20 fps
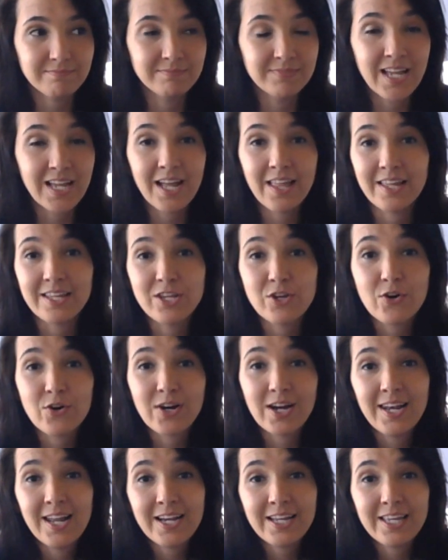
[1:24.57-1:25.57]
nada, y
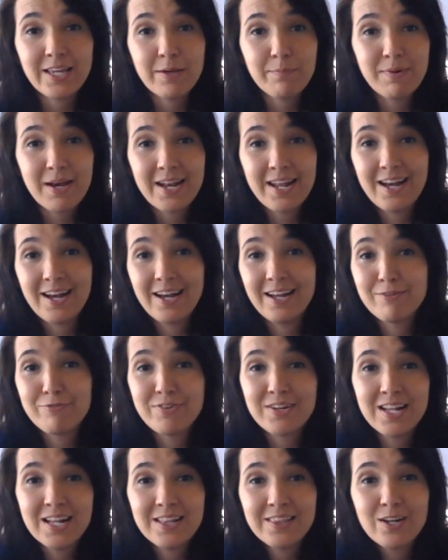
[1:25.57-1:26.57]
ojalá que para el
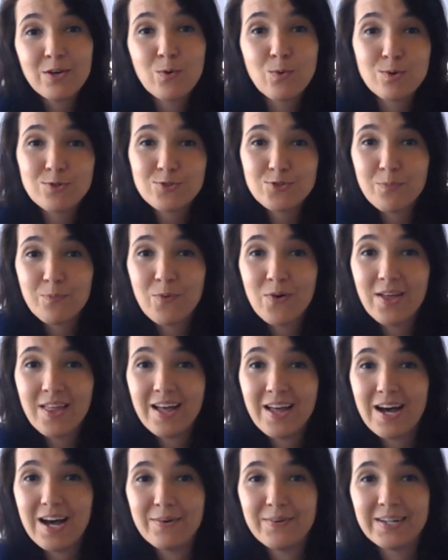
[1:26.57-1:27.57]
final del curso
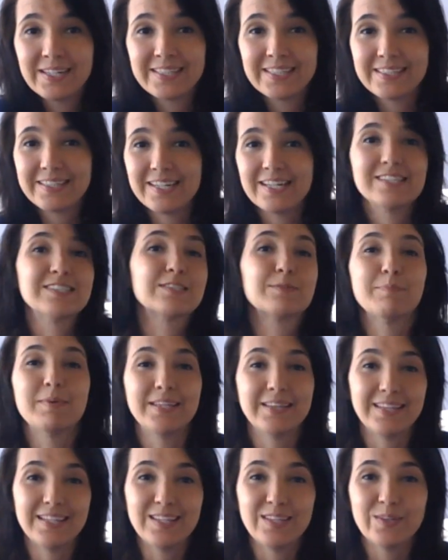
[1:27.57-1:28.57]
pueda haberte
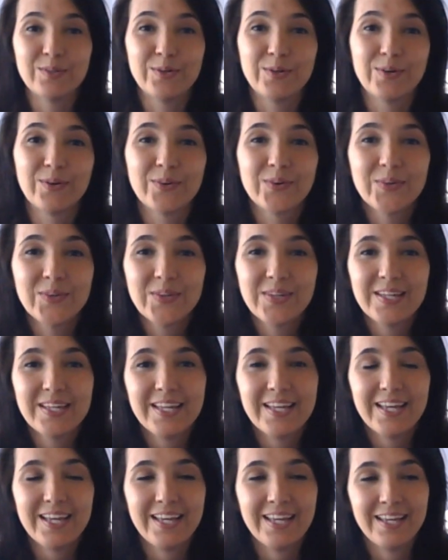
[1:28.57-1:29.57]
transmitido
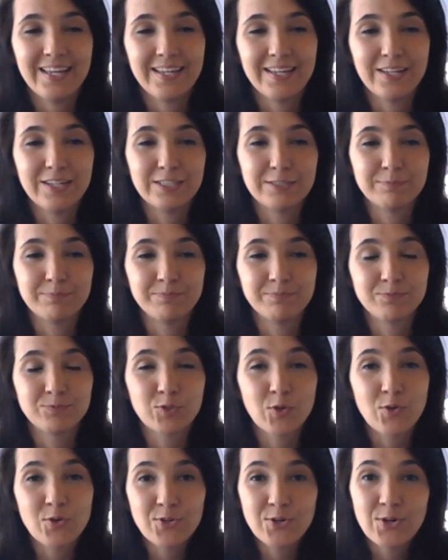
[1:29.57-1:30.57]
en
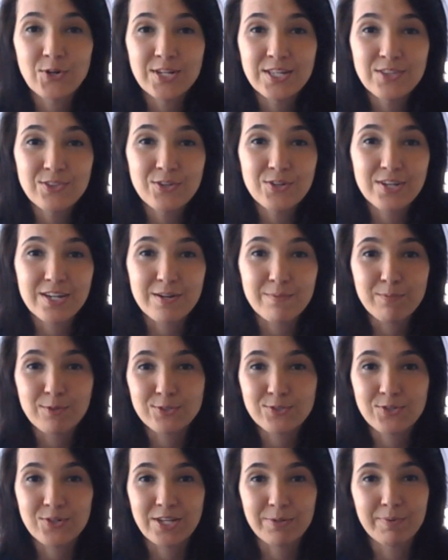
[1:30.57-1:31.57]
todo lo lindo y
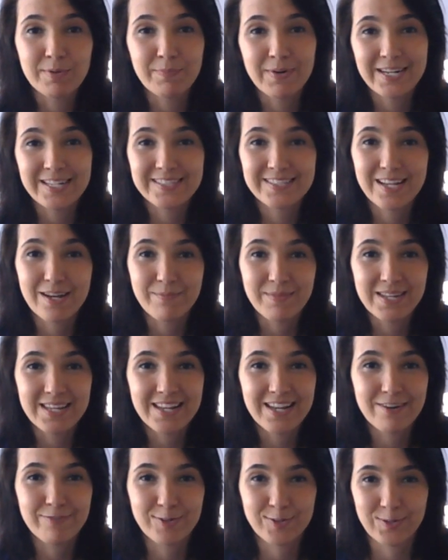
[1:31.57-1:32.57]
hermoso que me parece a
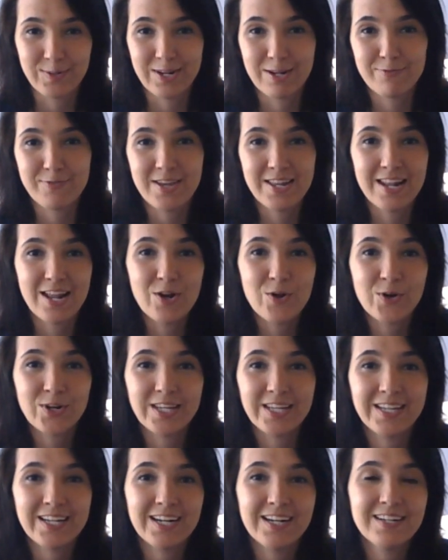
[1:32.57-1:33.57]
mí la fotografía
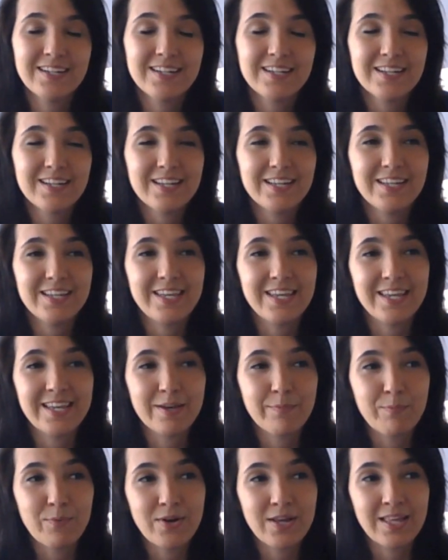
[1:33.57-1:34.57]
analógica y
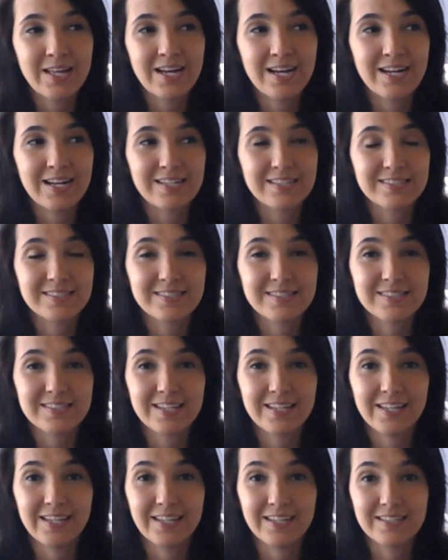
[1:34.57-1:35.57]
que puedas
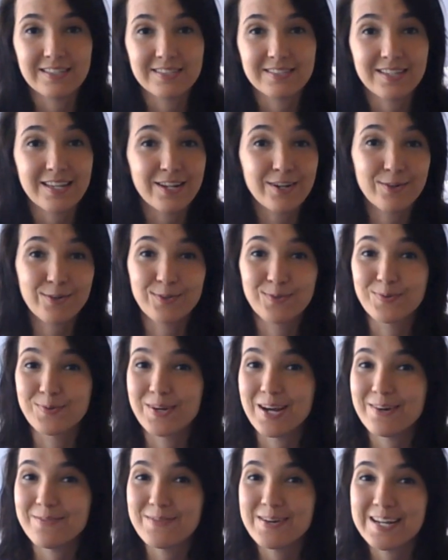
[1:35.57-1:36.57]
eh, salir con tu
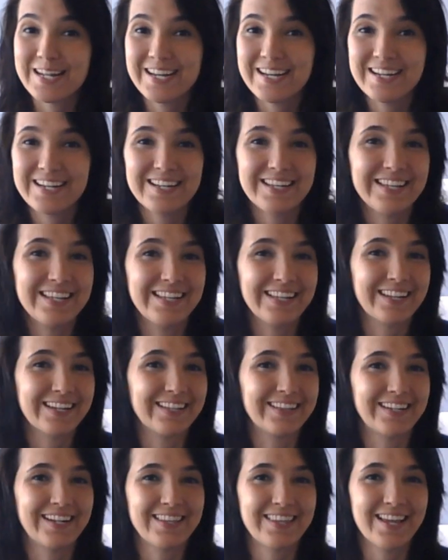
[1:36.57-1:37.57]
cámara y
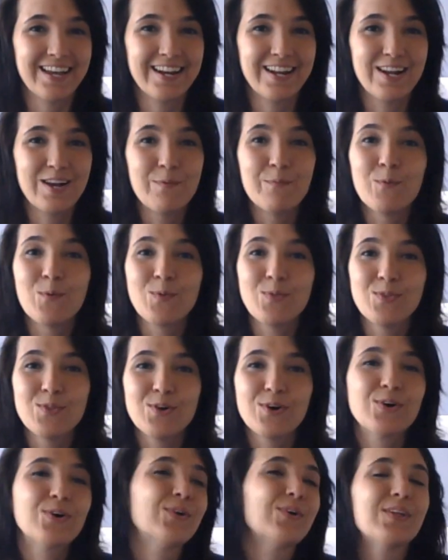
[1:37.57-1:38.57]
retratar el
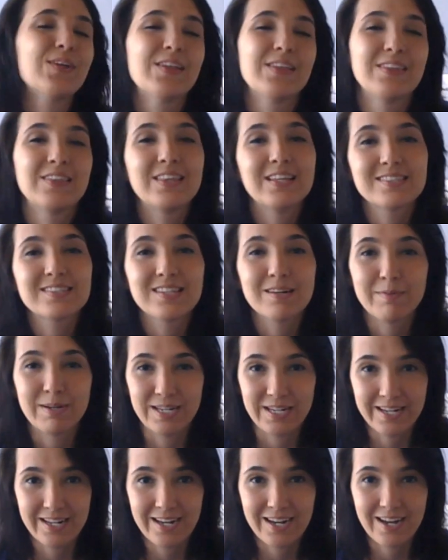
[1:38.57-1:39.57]
mundo de esa
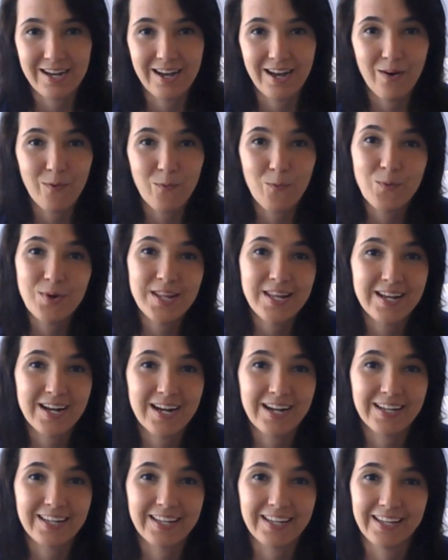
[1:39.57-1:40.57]
manera
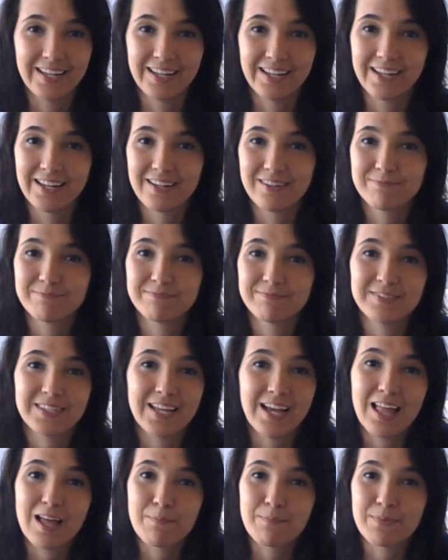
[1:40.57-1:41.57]
única que
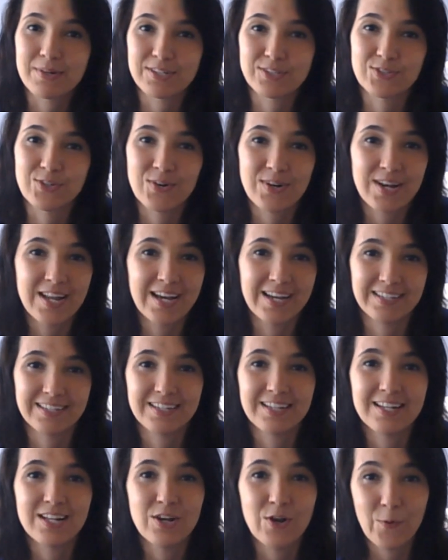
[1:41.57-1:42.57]
cada
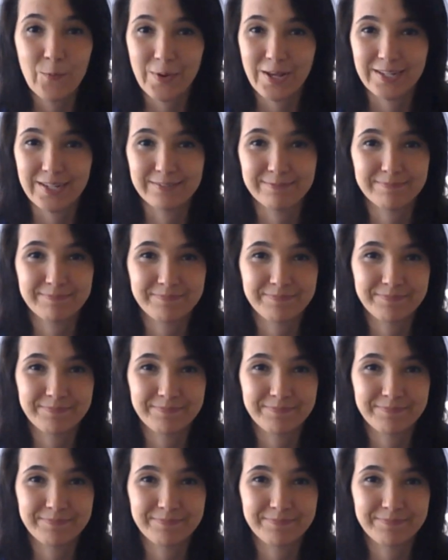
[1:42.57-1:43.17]
persona lo ve.